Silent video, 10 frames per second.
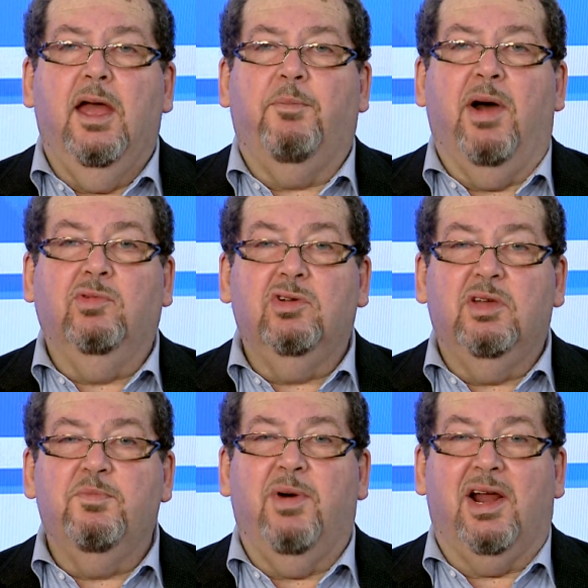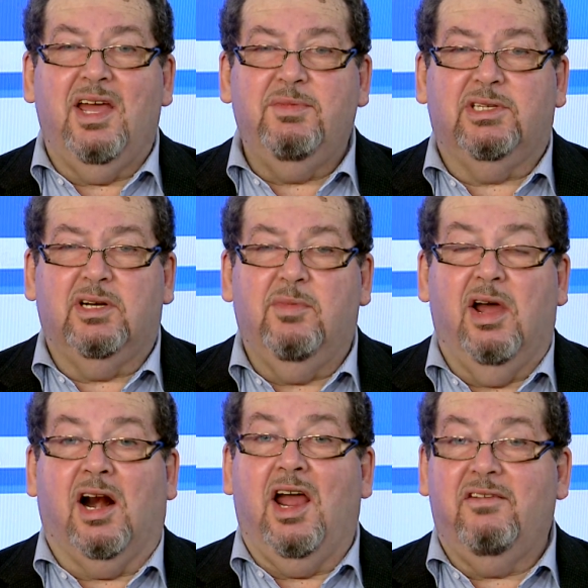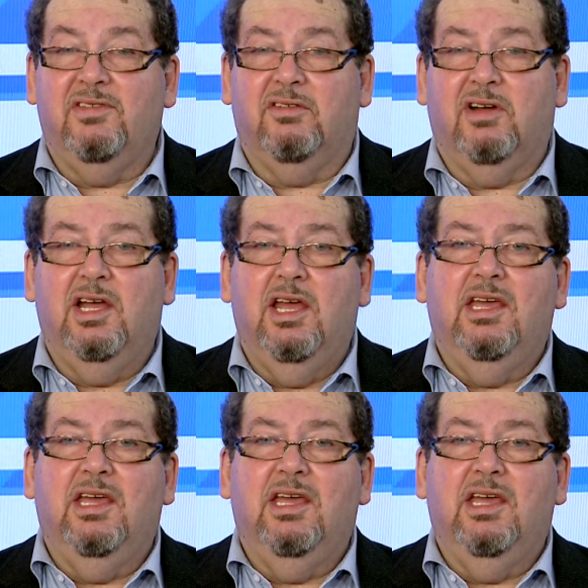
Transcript: По многим параметрам равного